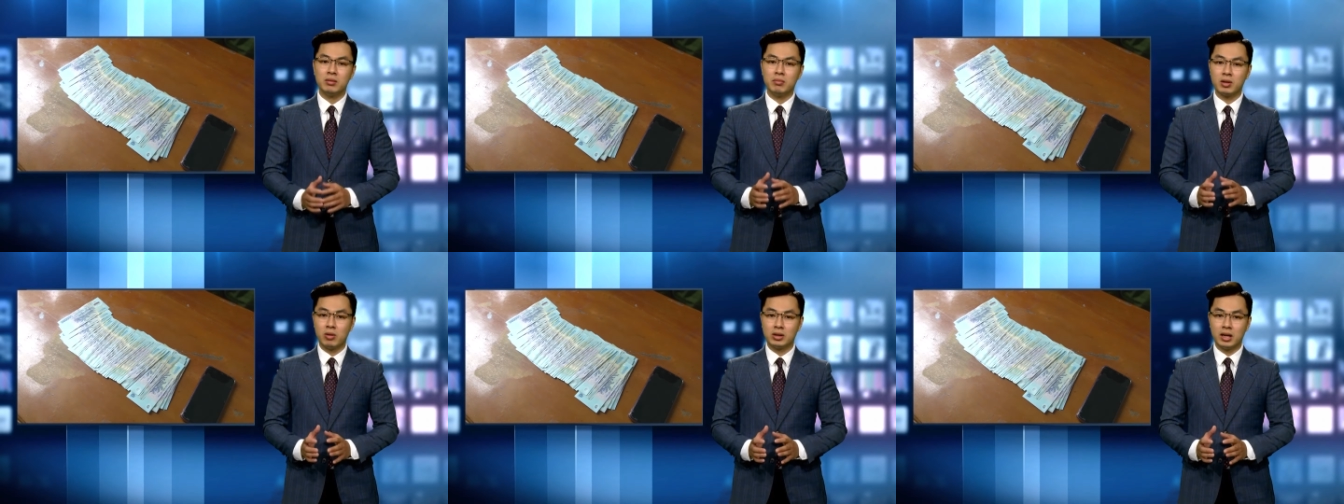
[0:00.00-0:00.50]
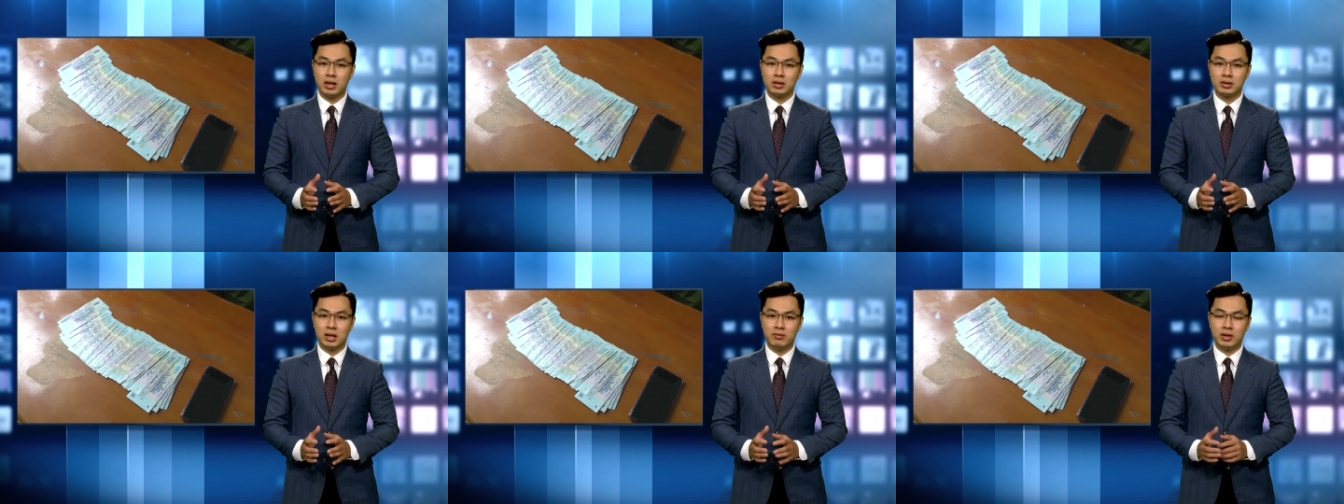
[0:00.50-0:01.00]
bắt quả
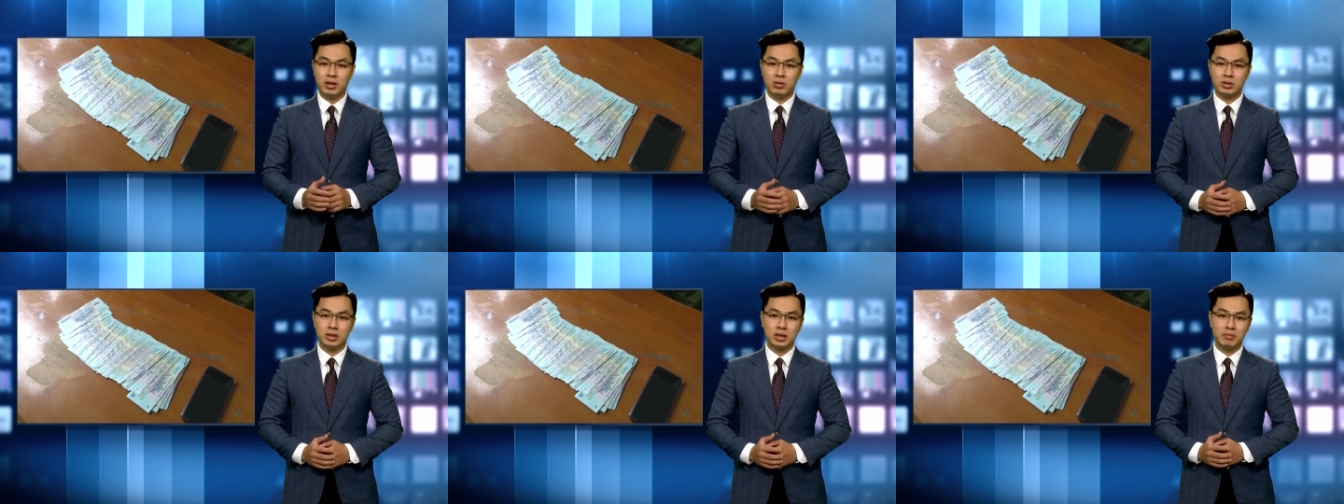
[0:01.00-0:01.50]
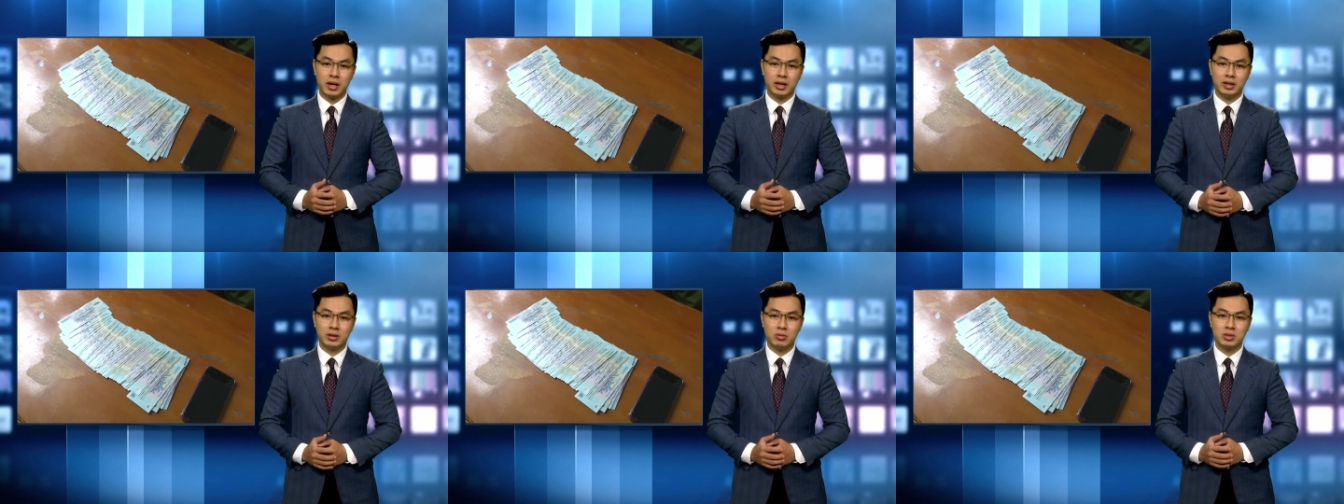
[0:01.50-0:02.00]
tang Tạ Văn Hậu sinh năm
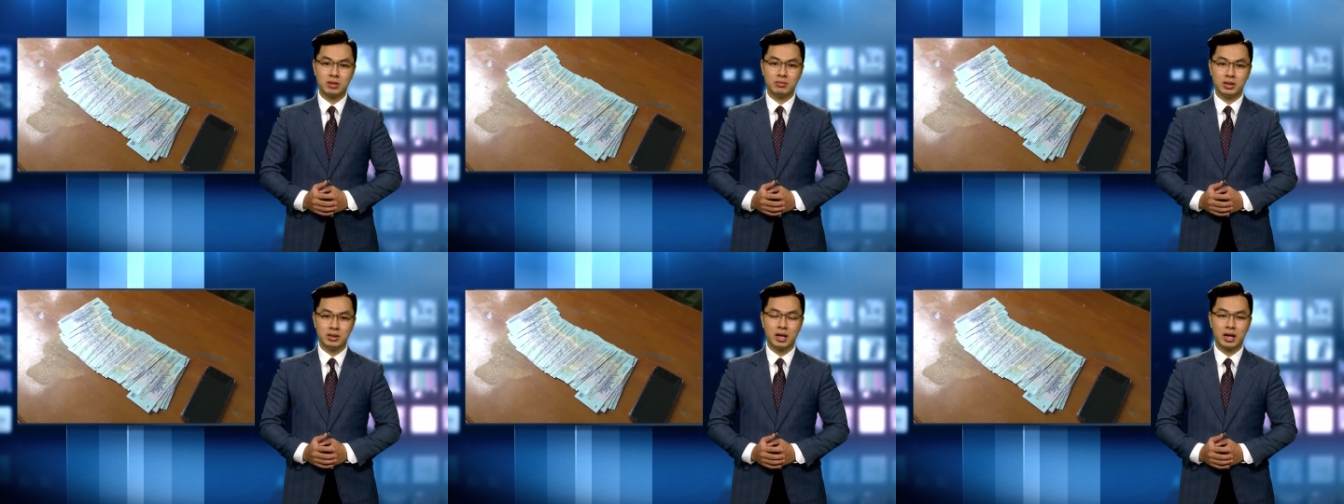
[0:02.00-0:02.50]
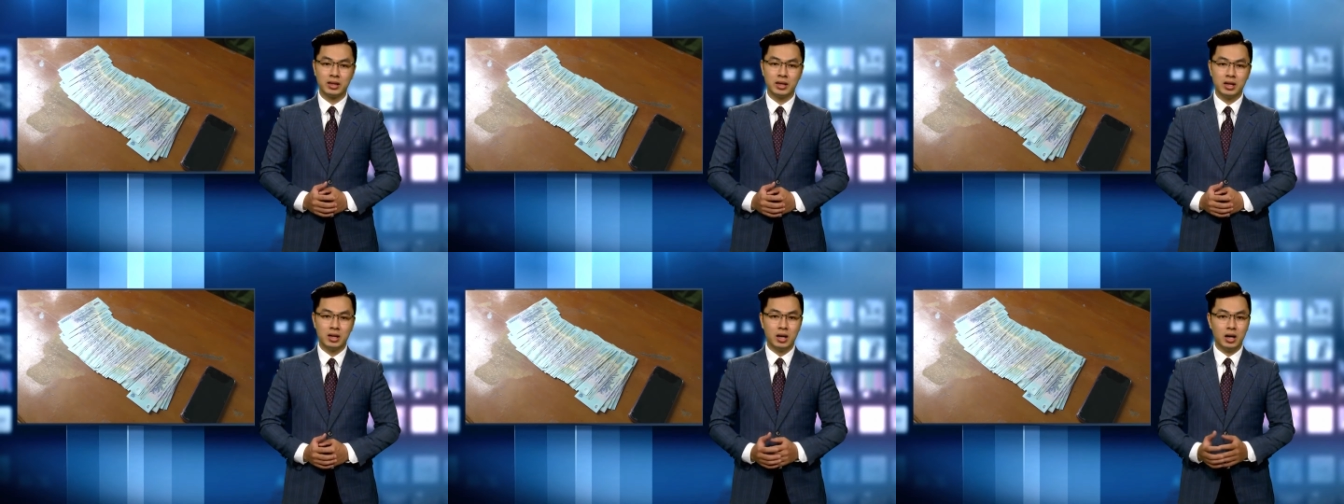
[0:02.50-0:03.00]
2002
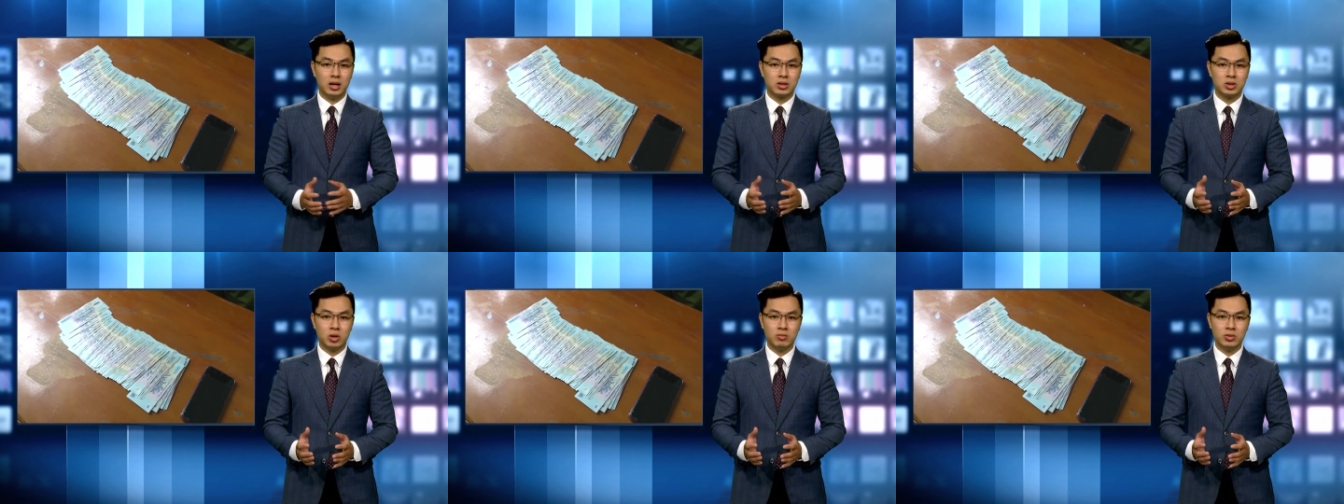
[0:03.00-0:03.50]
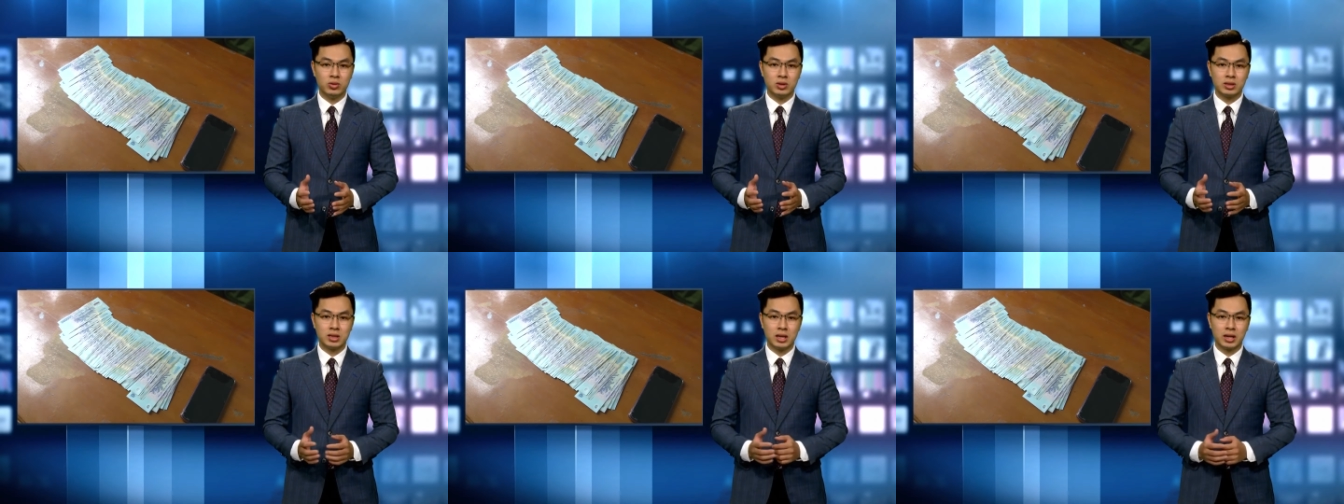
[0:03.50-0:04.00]
ở xóm
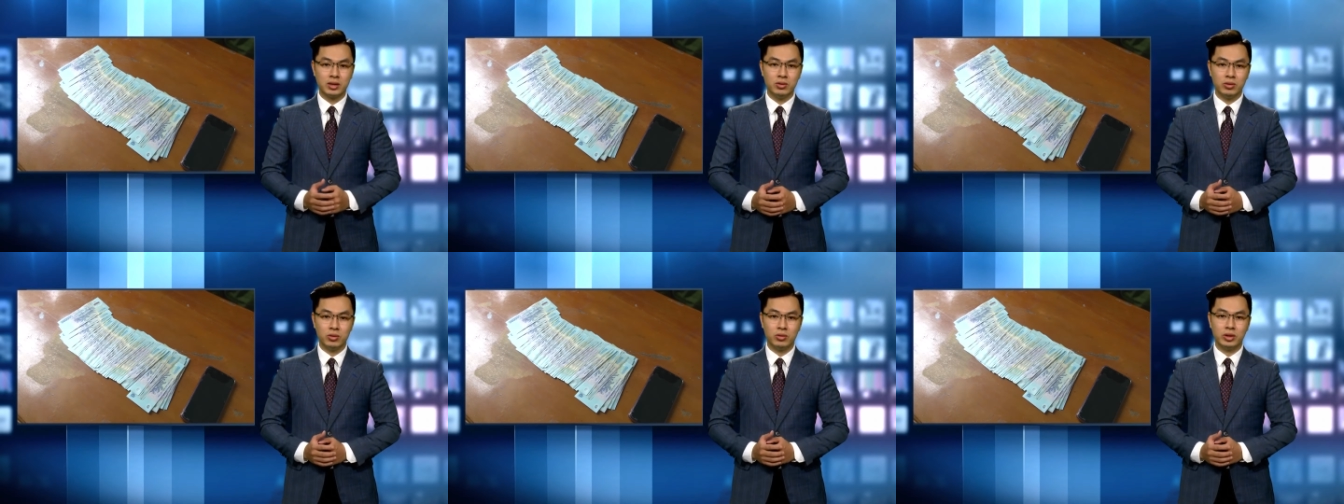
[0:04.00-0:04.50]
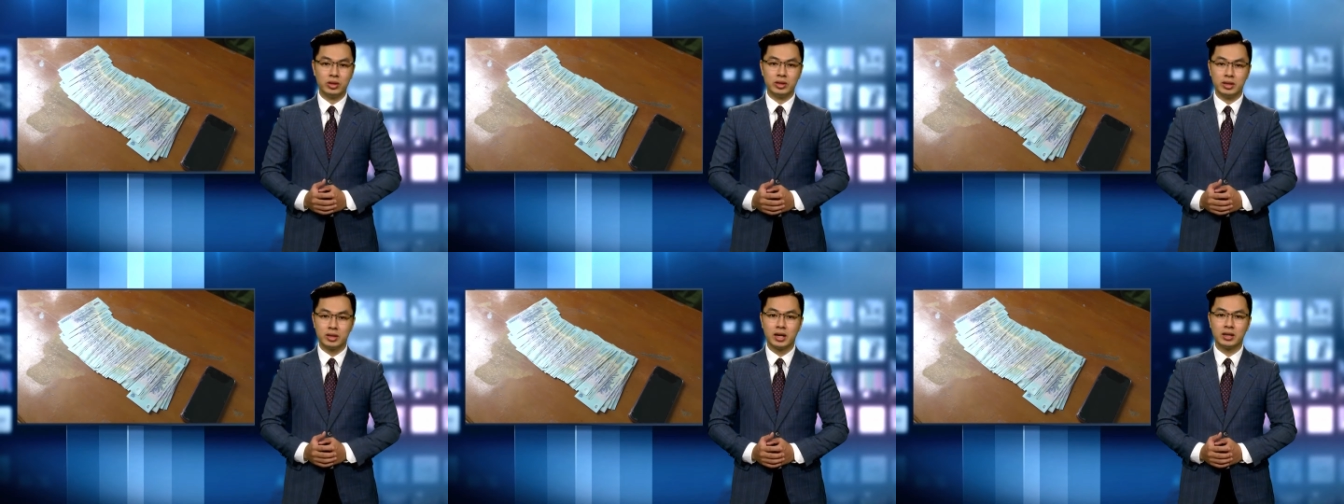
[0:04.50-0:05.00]
chùa xã Khánh Hội, huyện
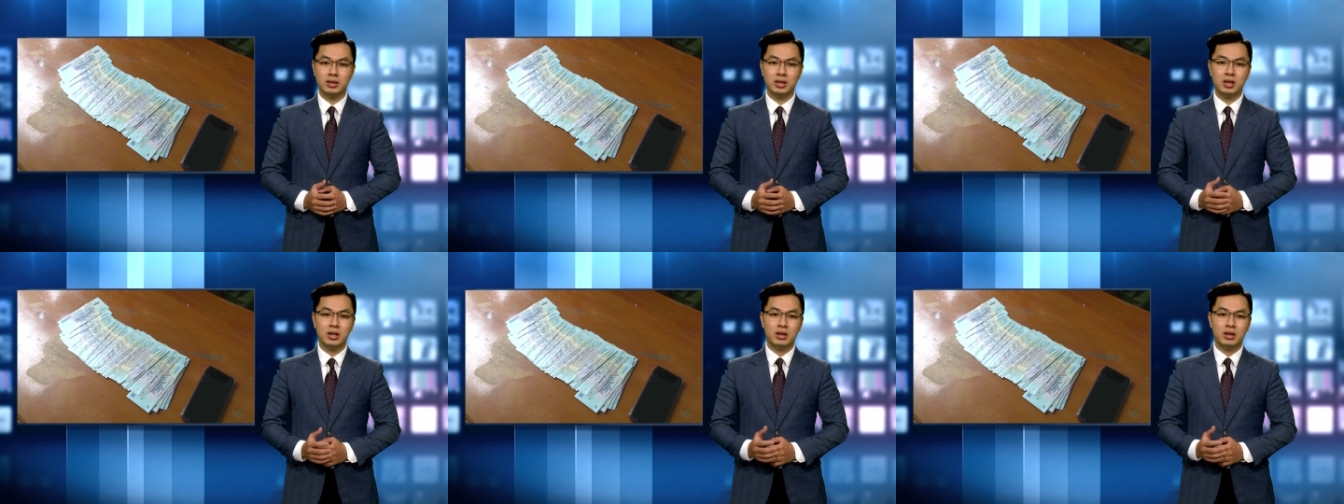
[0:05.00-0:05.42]
Yên Khánh